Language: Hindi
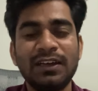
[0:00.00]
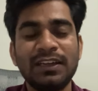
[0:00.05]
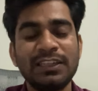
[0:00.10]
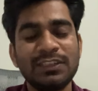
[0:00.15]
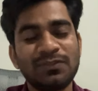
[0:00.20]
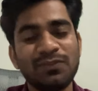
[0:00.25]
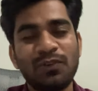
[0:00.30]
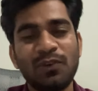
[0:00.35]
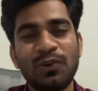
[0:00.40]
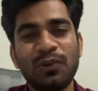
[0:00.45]

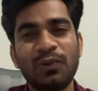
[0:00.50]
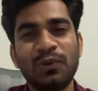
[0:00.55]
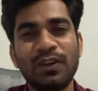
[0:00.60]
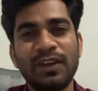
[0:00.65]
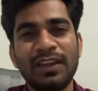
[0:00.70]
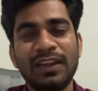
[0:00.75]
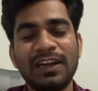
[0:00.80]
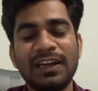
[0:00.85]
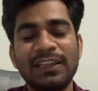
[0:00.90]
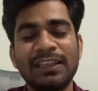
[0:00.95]
इस ब्लॉग को
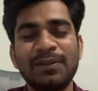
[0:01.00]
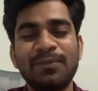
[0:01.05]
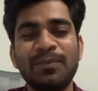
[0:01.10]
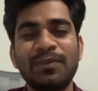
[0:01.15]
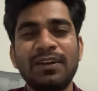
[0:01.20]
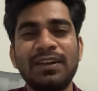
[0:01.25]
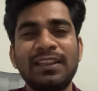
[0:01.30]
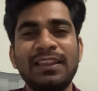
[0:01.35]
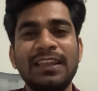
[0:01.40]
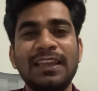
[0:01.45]
यहीं ख़त्म
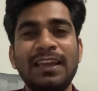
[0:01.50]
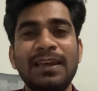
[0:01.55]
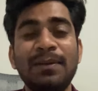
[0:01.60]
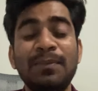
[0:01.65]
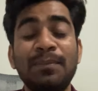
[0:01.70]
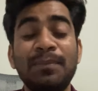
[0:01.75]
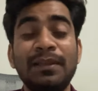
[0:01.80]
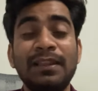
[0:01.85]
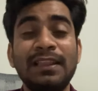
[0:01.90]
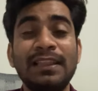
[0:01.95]
करते
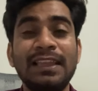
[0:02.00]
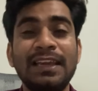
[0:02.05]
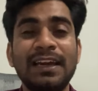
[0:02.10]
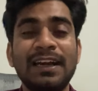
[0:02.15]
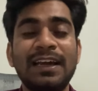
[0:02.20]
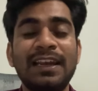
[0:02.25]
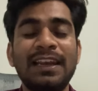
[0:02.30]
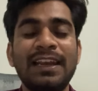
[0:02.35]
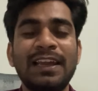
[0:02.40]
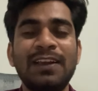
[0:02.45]
हैं मिलते हैं
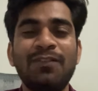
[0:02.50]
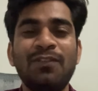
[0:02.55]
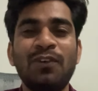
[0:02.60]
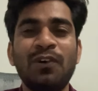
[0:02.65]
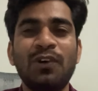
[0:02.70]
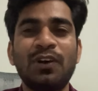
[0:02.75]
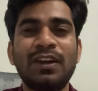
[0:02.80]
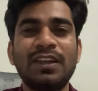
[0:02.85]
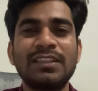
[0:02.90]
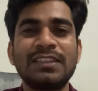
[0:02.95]
कल नए
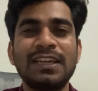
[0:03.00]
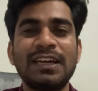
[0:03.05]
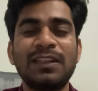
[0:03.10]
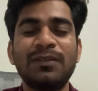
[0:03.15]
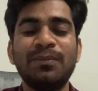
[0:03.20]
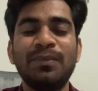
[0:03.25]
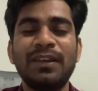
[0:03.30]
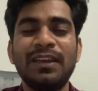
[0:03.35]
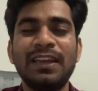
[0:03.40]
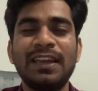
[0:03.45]
ब्लॉग के साथ
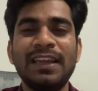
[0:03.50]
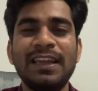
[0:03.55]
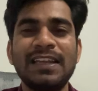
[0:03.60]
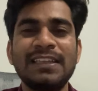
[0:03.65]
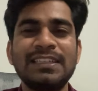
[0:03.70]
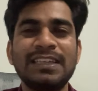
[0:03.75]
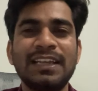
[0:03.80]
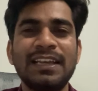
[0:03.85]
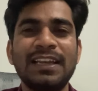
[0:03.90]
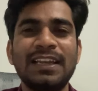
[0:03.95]
बने रहिए
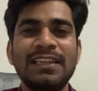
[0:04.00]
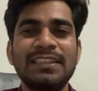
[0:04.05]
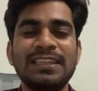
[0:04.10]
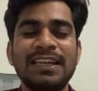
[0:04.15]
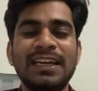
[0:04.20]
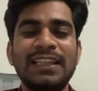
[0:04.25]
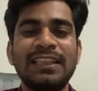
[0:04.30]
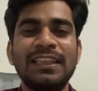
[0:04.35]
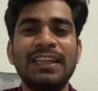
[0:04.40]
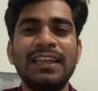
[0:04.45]
चैनल के
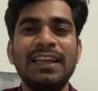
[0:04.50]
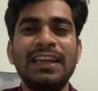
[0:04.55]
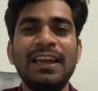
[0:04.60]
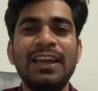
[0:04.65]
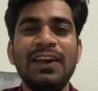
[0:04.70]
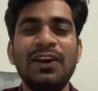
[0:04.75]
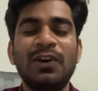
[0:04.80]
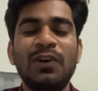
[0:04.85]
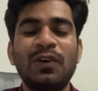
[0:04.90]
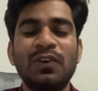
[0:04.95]

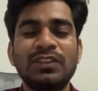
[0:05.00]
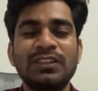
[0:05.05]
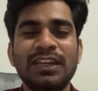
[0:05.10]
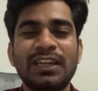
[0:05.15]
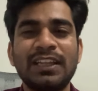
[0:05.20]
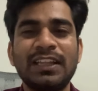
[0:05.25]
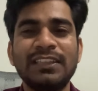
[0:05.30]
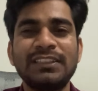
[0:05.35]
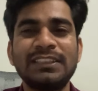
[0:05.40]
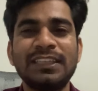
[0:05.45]
साथ और
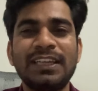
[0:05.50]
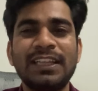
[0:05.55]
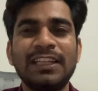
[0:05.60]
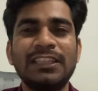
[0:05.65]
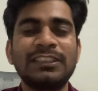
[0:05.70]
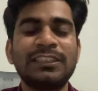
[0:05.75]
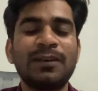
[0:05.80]
ज़्यादा से ज़्यादा